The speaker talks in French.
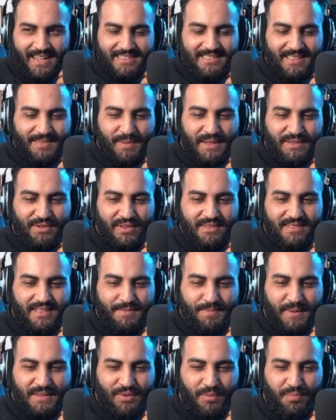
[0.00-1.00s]
Ah, ça se passe, ça se
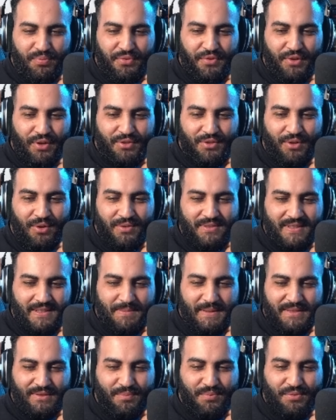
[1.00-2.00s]
passe en plusieurs temps. Ça se
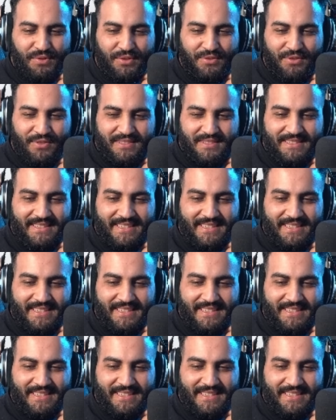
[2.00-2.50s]
passe en plusieurs temps, c'est